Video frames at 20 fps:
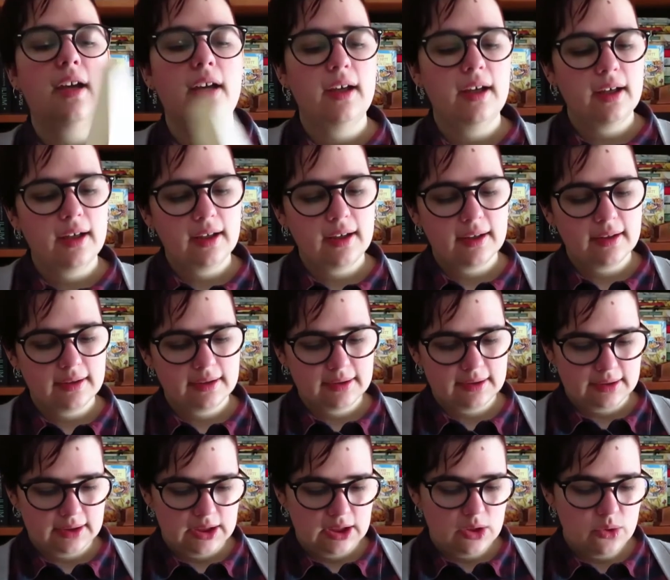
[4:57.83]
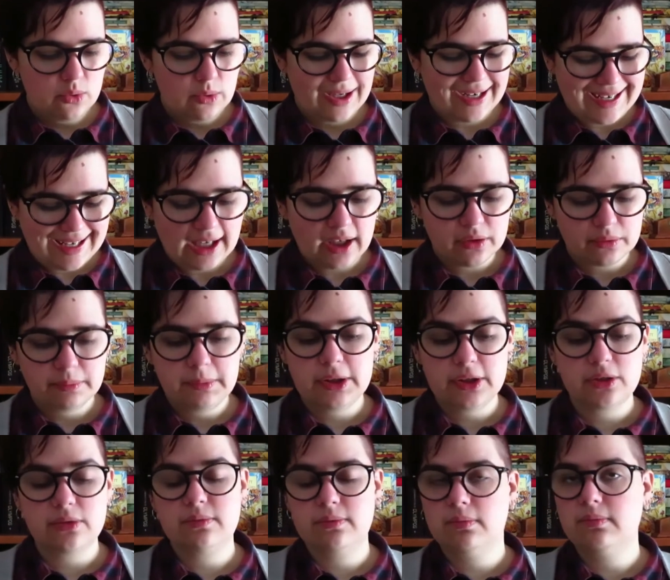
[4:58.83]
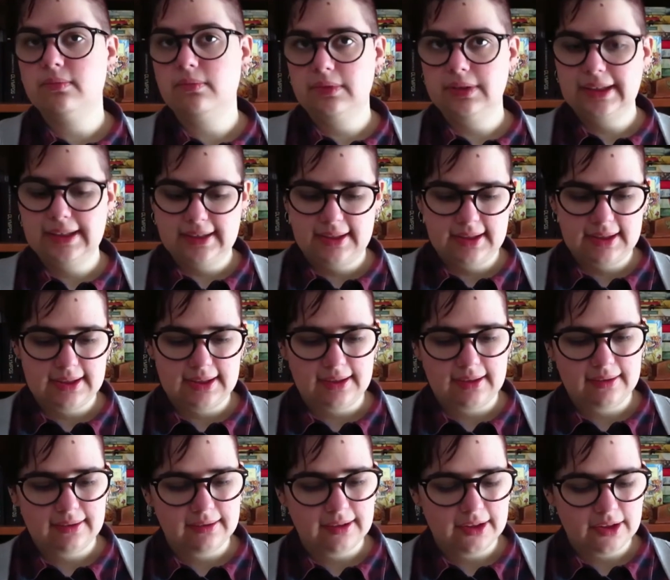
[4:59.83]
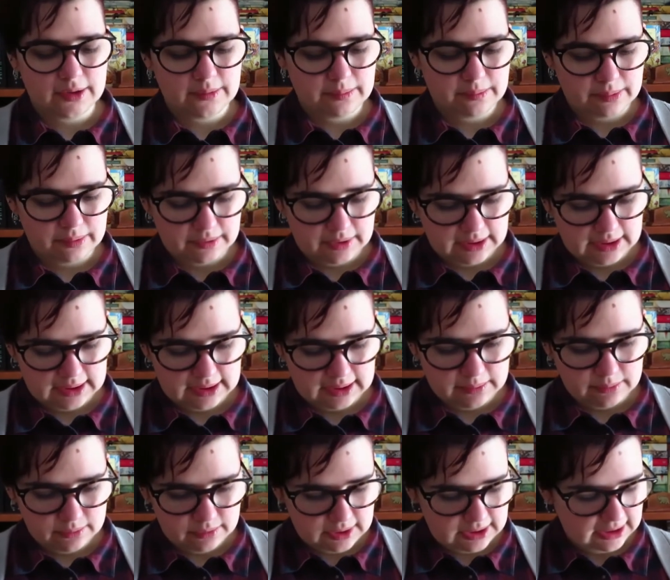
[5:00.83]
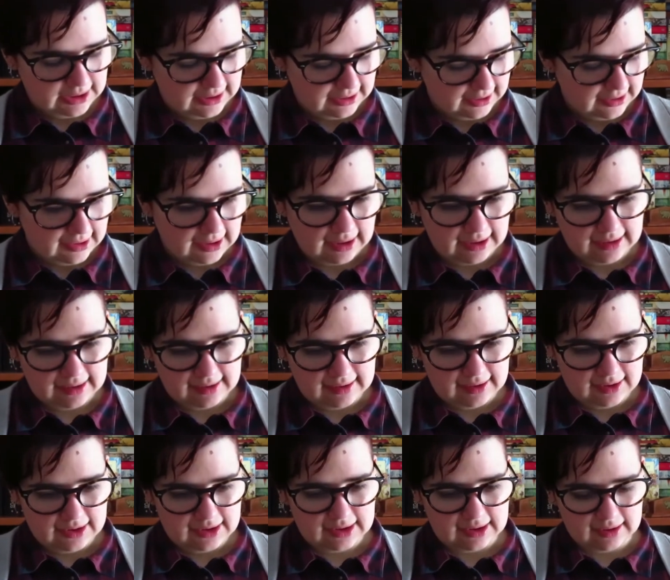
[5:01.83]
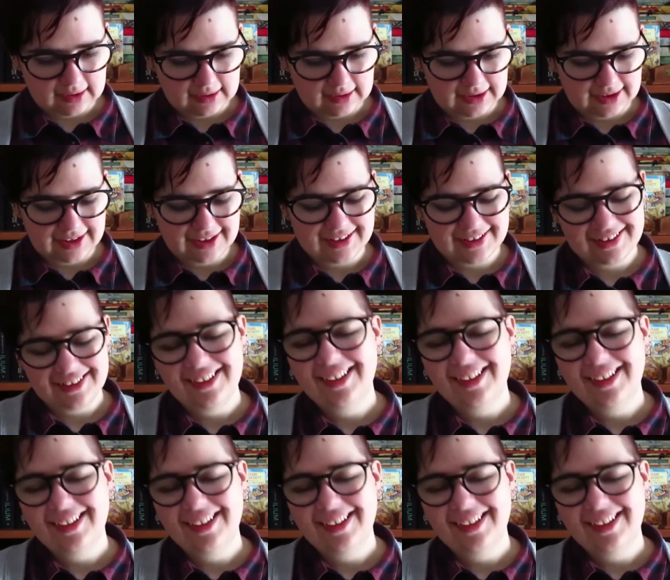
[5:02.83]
Uh, eu quero mesmo ler isto em inglês porque a musicalidade disto em inglês